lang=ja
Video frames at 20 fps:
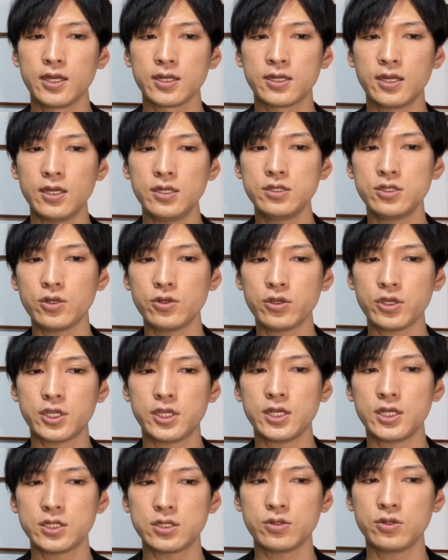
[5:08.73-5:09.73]
現状の冷
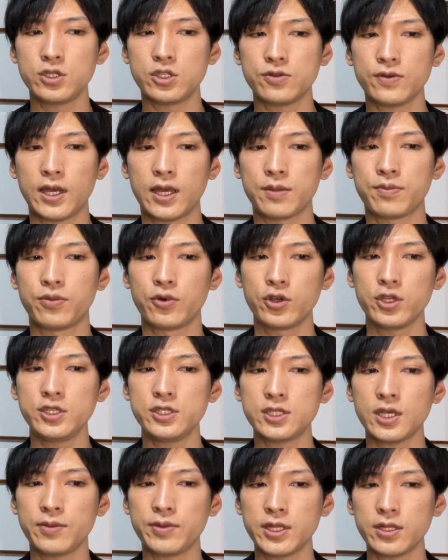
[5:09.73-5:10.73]
やしの位置は
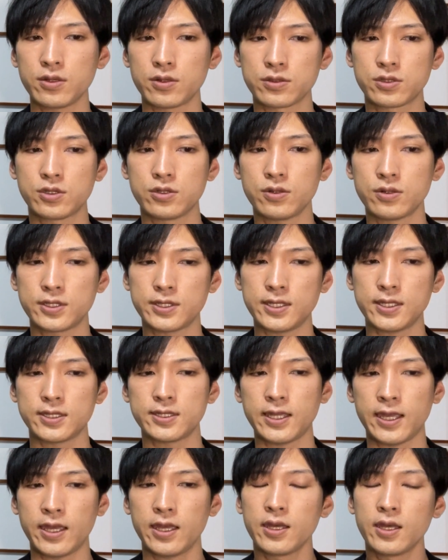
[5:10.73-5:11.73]
ボリンジャーバンドの中央線です
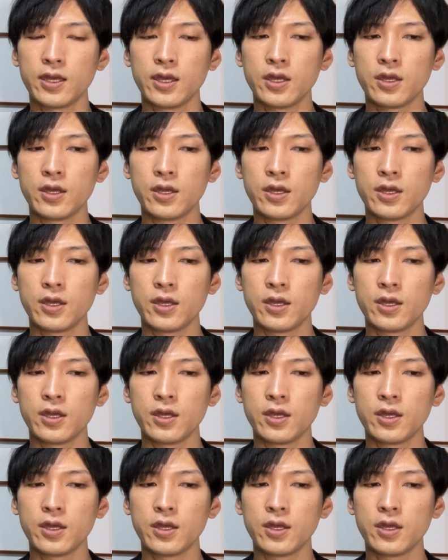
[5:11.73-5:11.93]
ね。